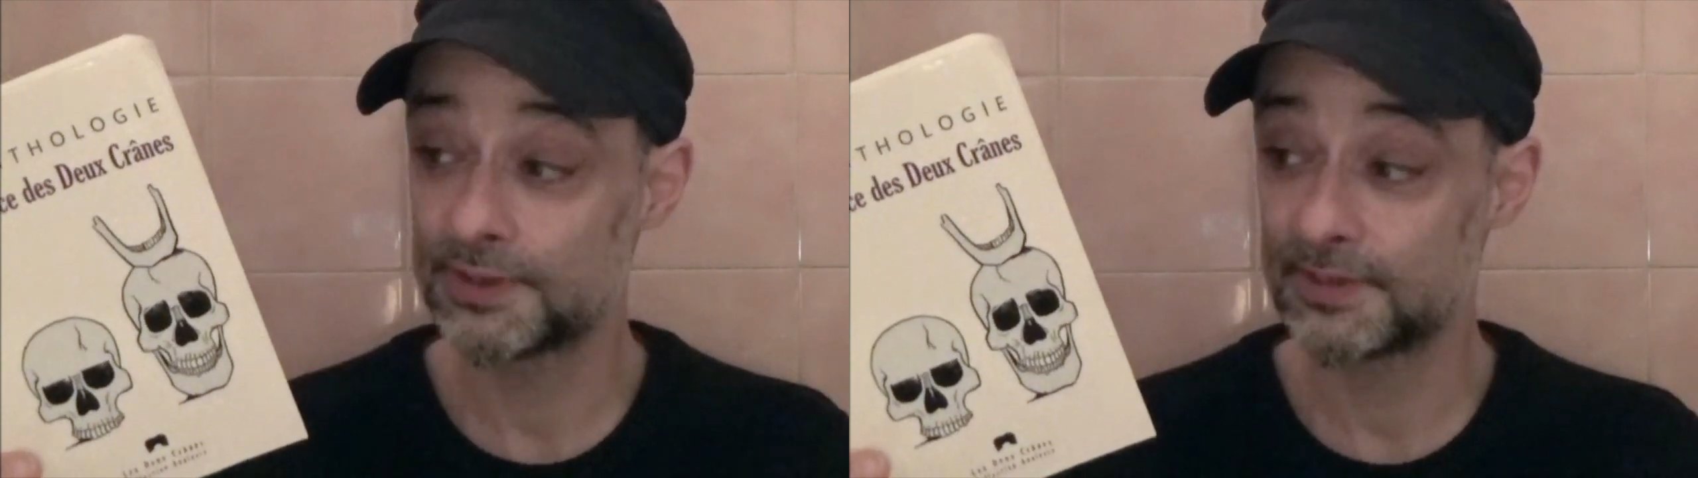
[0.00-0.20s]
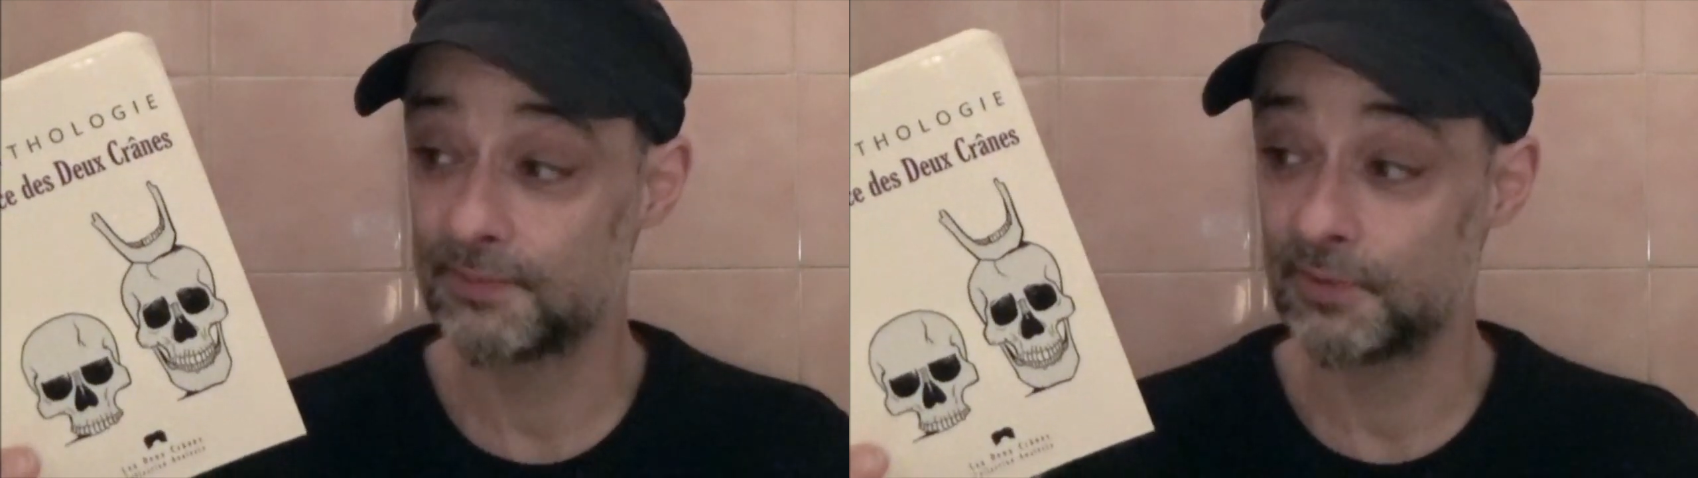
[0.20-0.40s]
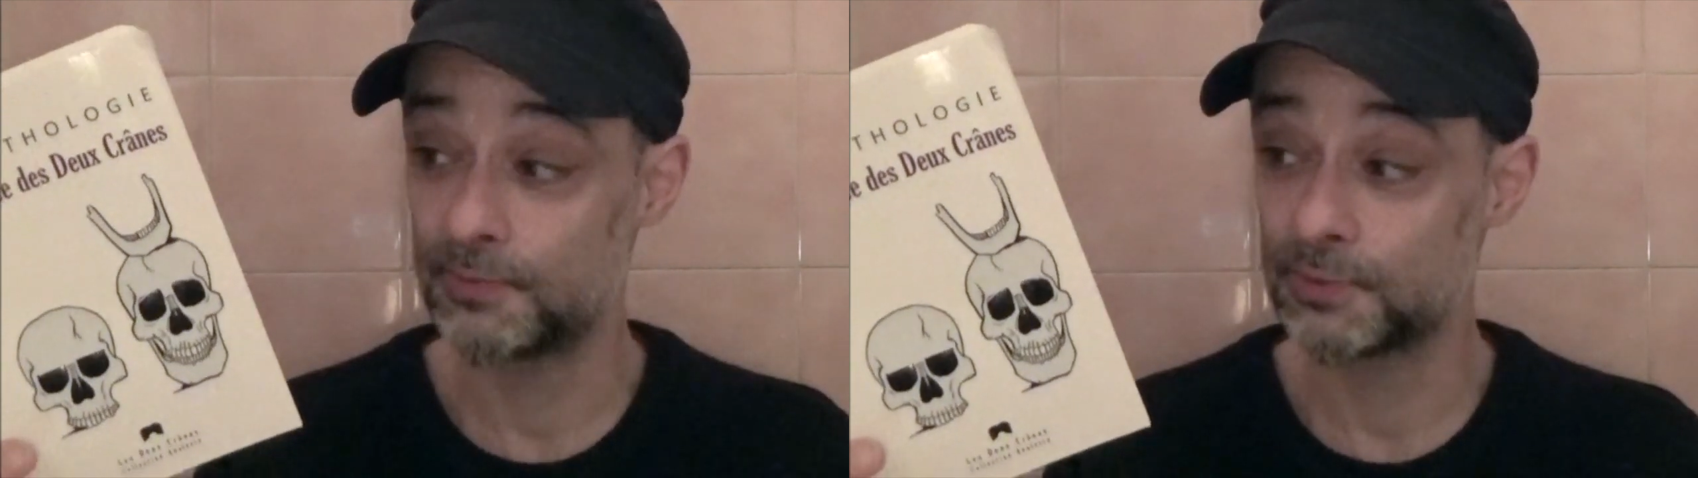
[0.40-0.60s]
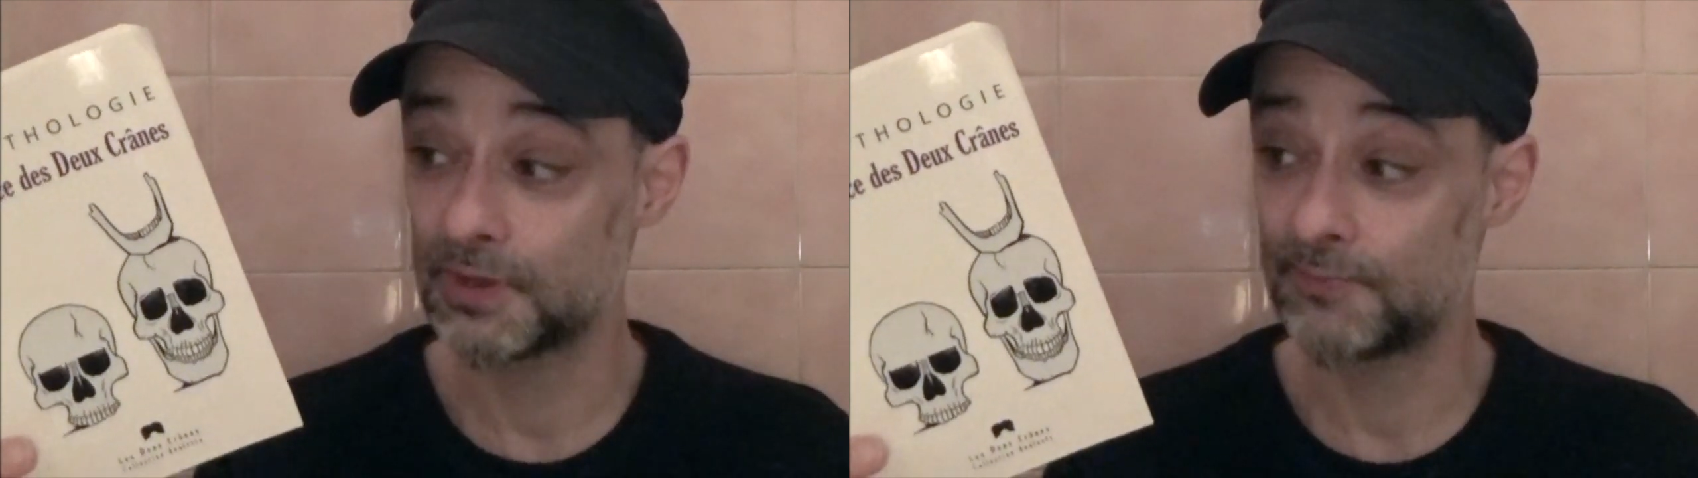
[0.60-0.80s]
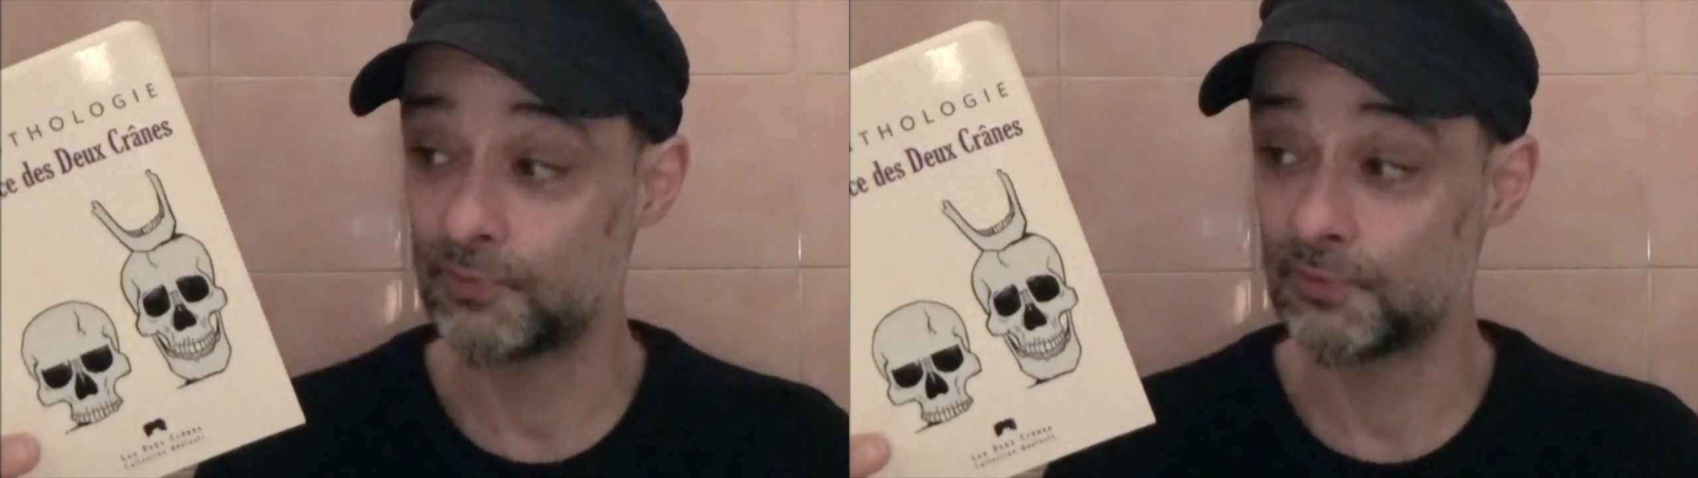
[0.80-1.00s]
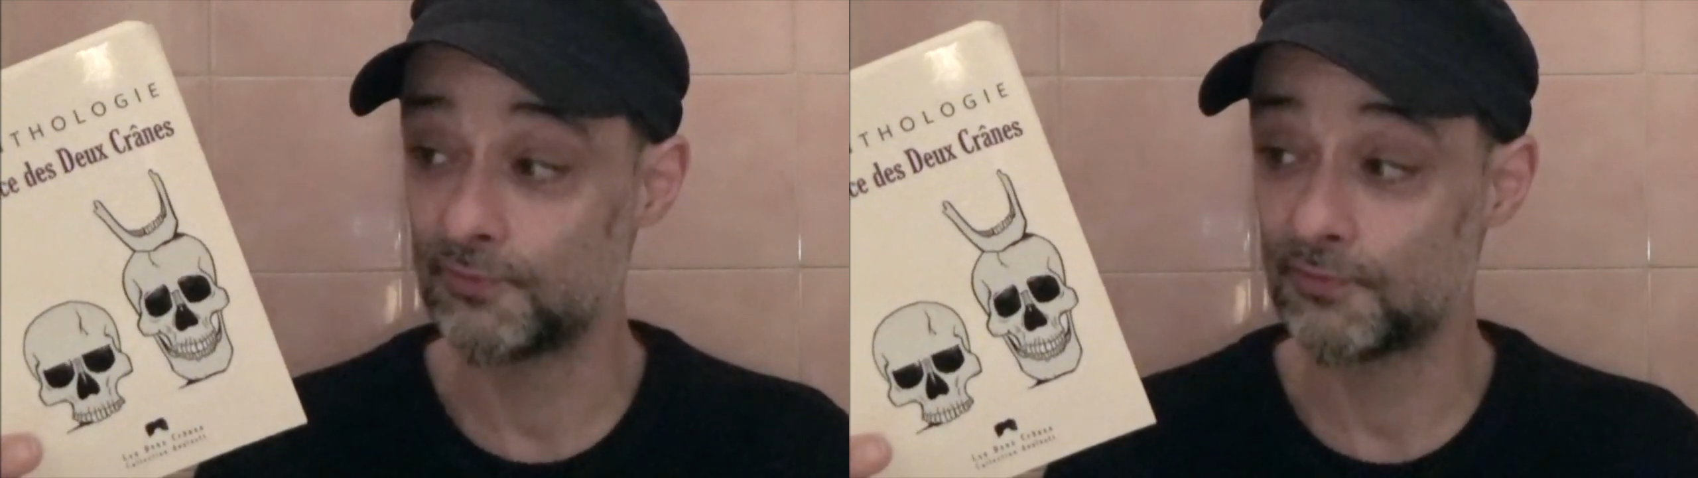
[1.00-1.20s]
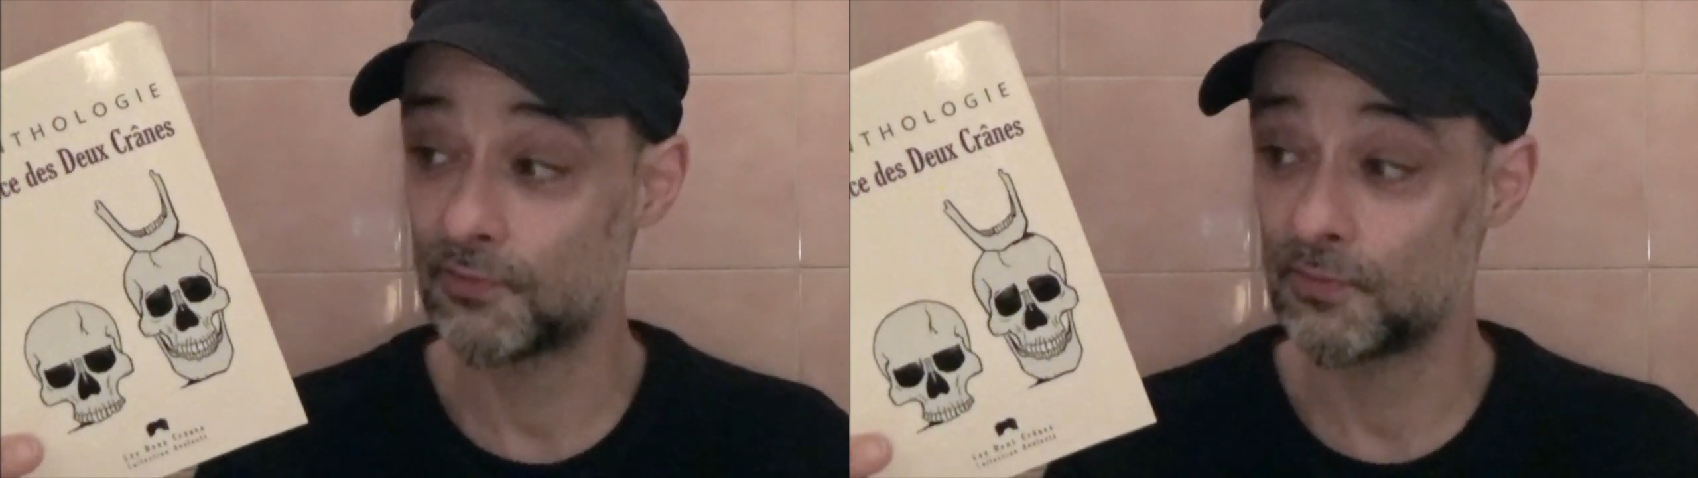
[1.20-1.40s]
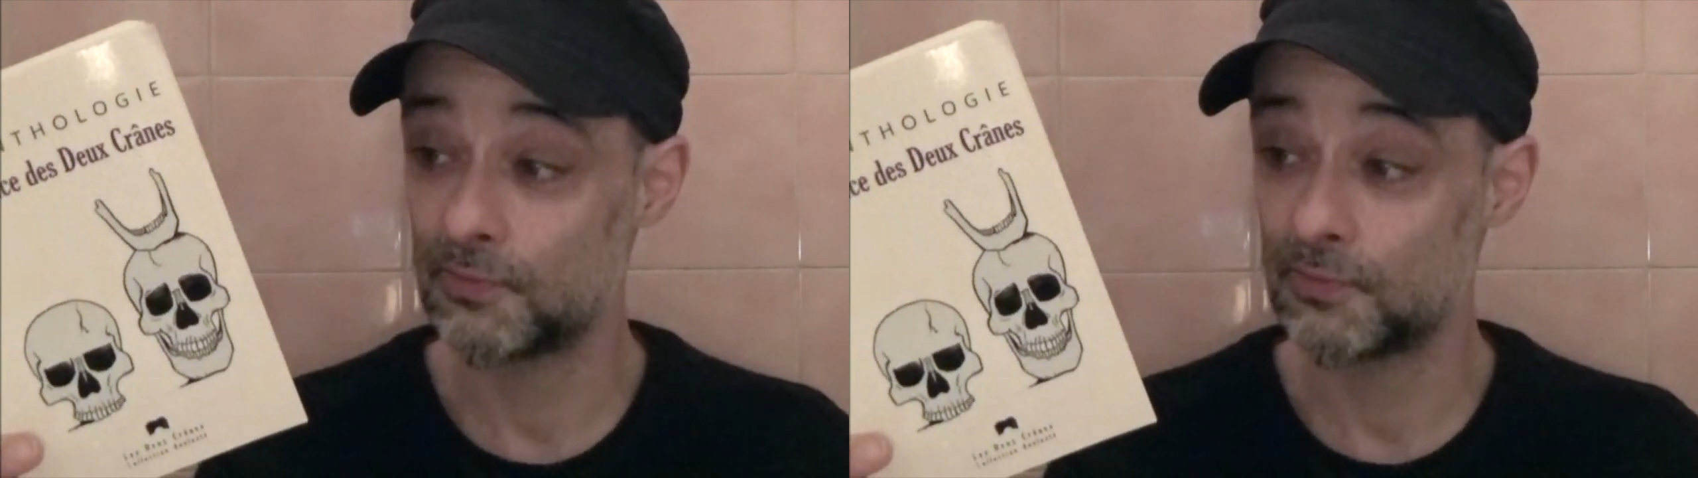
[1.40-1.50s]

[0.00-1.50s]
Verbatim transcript: sébum sur la peau du front.